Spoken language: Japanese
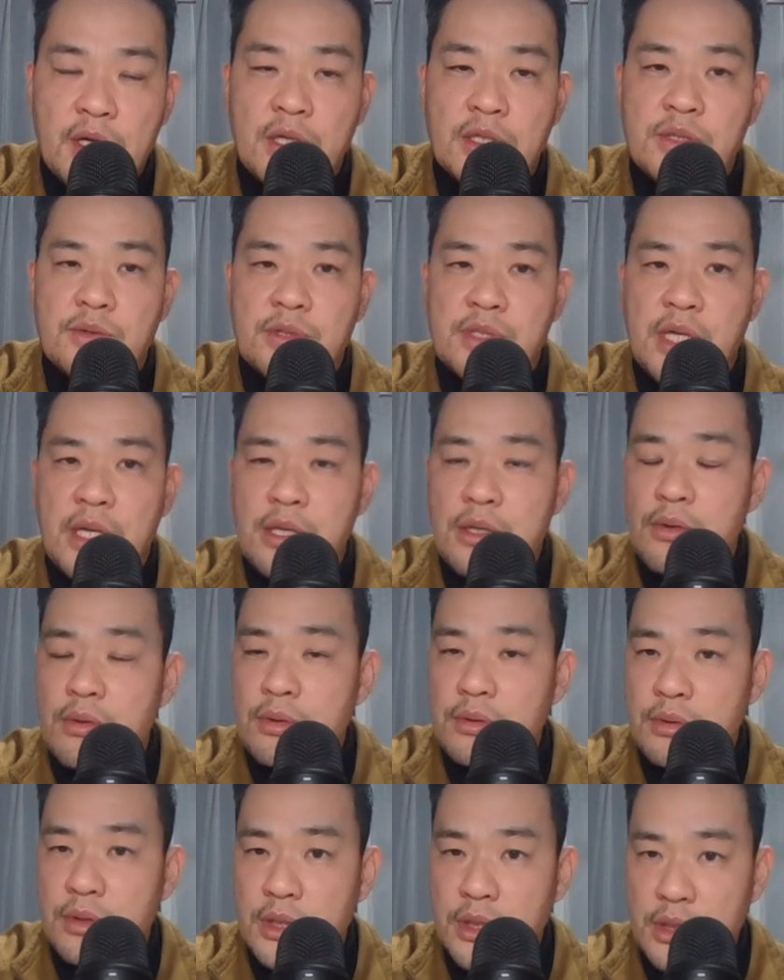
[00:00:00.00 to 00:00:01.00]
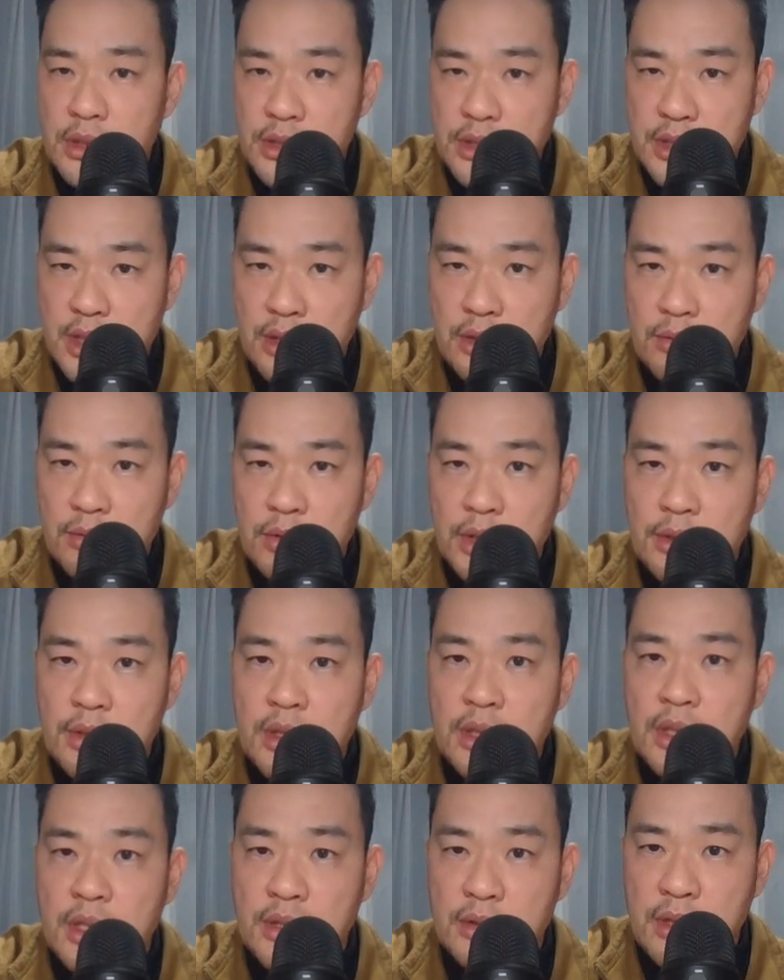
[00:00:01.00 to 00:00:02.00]
からその先送りした教会の
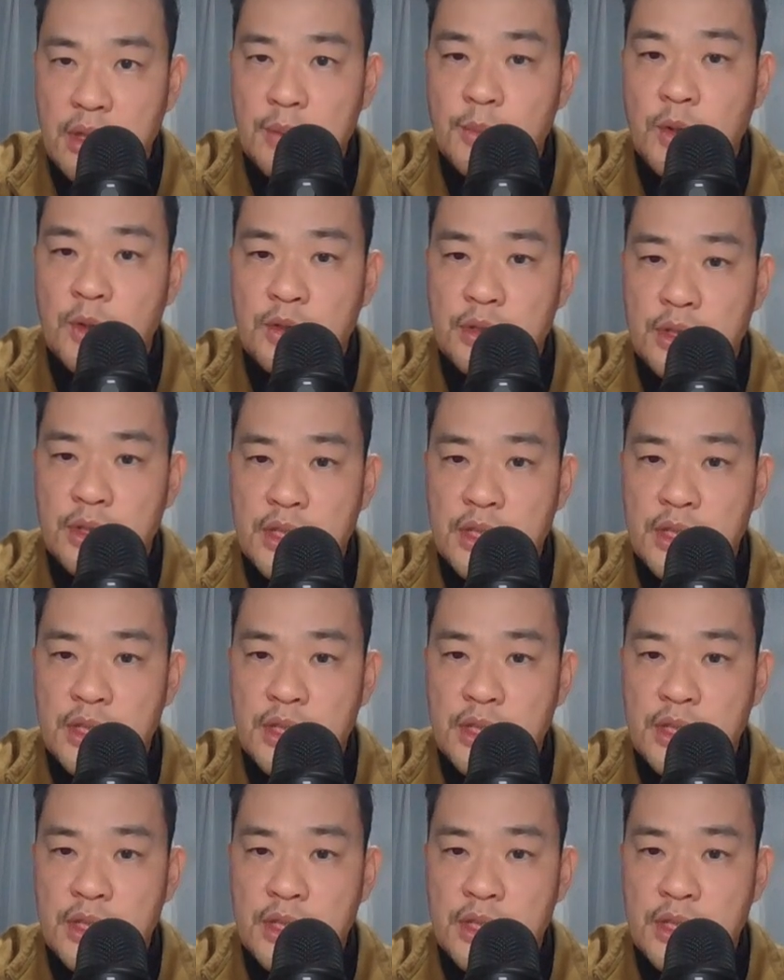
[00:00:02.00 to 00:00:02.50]
中にはもう